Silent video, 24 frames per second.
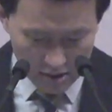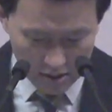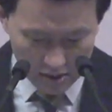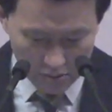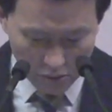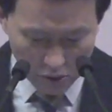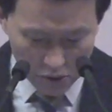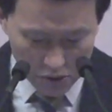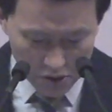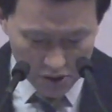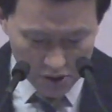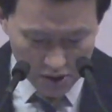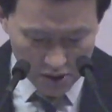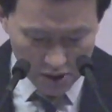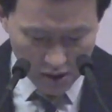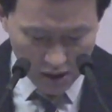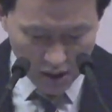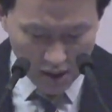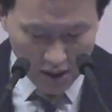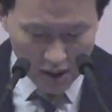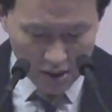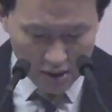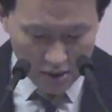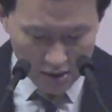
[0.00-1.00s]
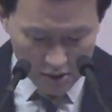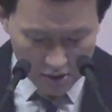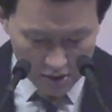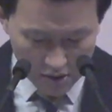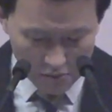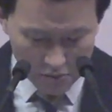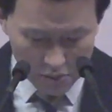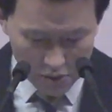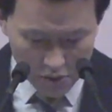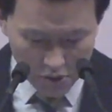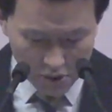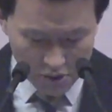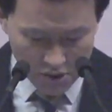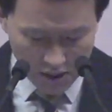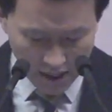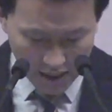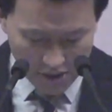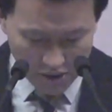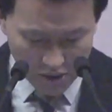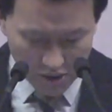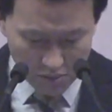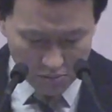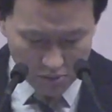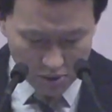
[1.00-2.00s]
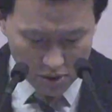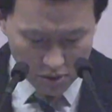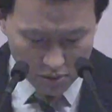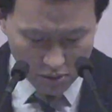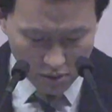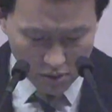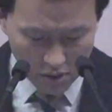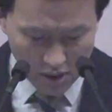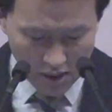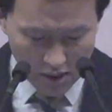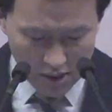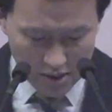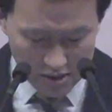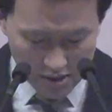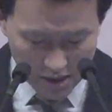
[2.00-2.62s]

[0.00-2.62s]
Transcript: 그 모든 일에 근원부터 자세히 미루어